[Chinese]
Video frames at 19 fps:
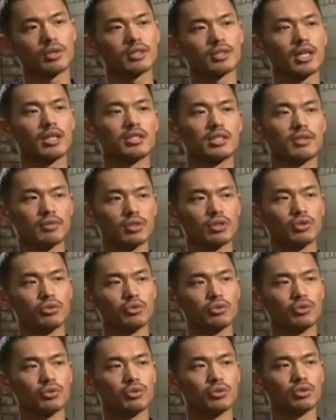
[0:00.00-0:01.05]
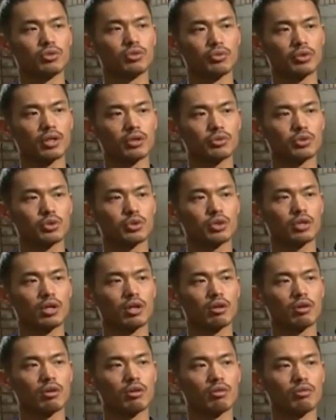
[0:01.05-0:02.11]
希望带着这份荣誉荣耀
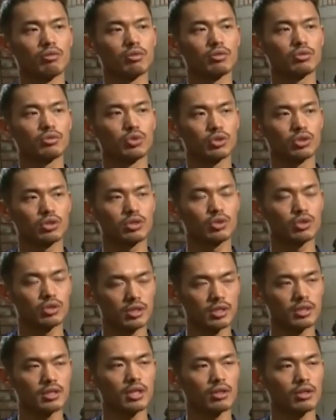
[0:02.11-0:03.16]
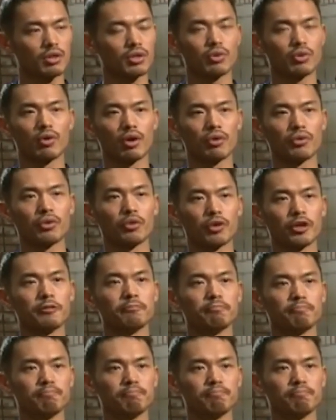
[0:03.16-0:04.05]
去到去去征战到里约奥运